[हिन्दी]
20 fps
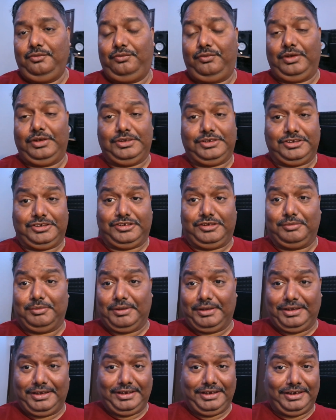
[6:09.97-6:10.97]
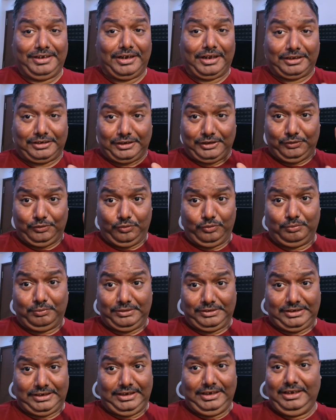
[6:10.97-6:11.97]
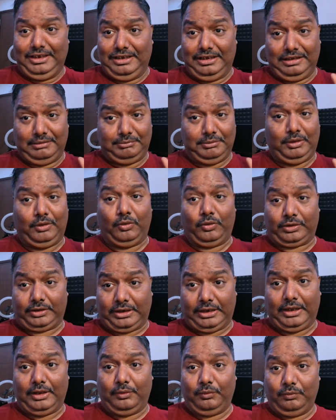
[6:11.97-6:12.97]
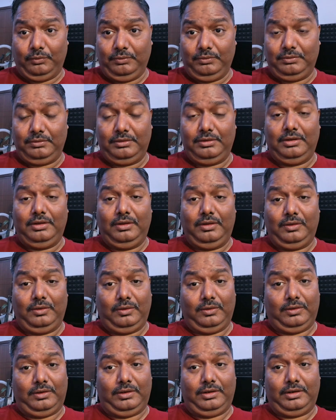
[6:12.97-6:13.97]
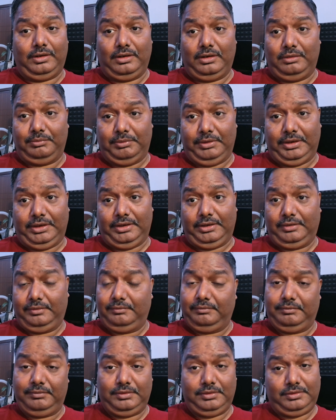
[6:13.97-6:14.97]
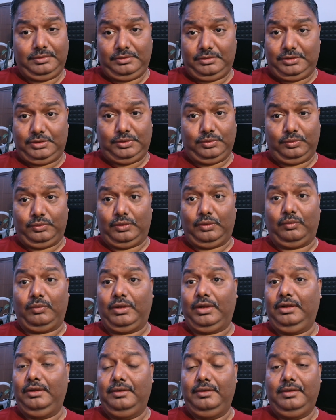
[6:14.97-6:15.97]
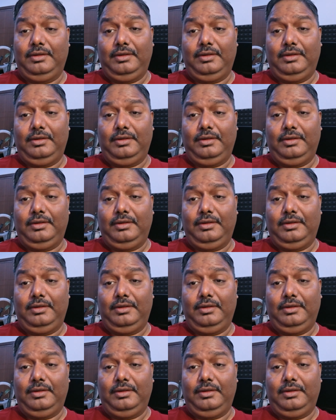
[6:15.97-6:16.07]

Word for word: फ्रेंड्स समय रात के दो बज रहे हैं अभी लौट के आया हूँ और अभी सो जाऊँगा